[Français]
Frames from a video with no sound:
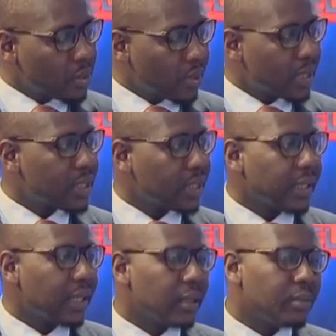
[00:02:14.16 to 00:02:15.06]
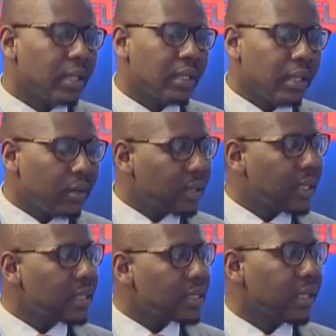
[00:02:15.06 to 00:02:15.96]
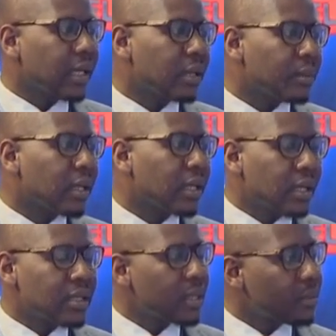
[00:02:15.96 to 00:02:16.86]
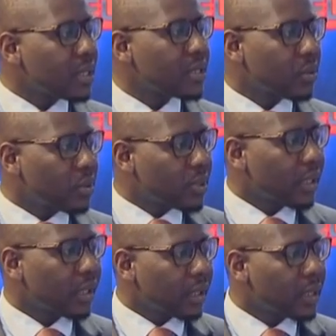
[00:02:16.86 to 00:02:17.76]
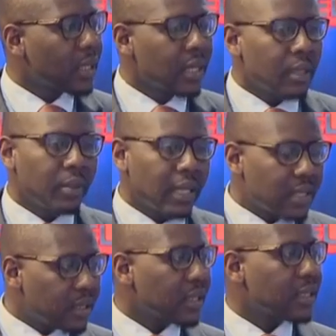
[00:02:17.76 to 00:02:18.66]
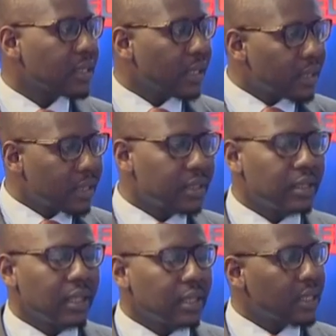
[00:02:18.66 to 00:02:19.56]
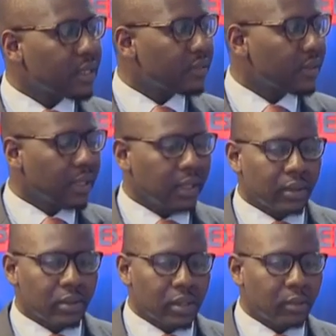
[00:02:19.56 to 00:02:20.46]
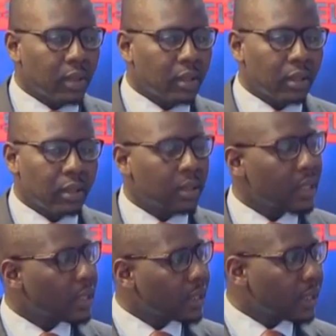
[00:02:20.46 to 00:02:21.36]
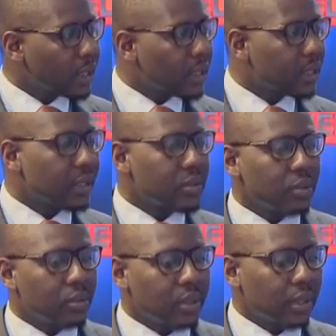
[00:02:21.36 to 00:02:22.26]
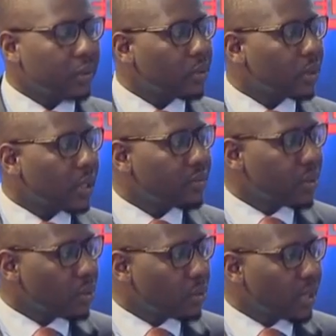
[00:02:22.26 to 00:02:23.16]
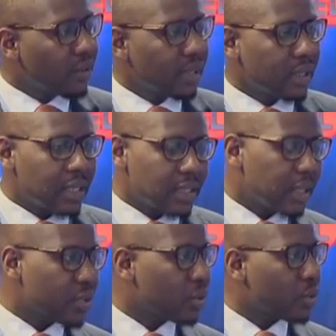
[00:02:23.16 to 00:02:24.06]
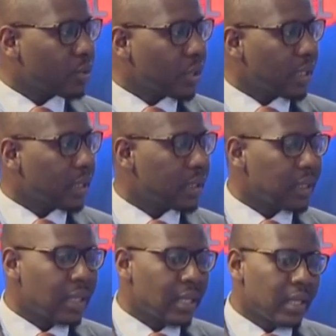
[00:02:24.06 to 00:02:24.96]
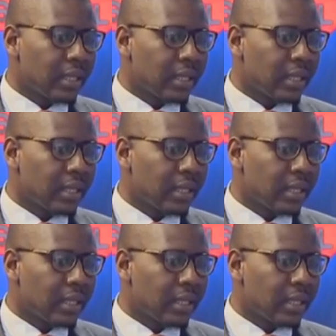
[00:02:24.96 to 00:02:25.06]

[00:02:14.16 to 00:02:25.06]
des citoyens sénégalais, mais qui organise également l'ensemble des scrutins présidentiels, législatifs et notamment les derniers scrutins qu'on a vécu avec les élections communales.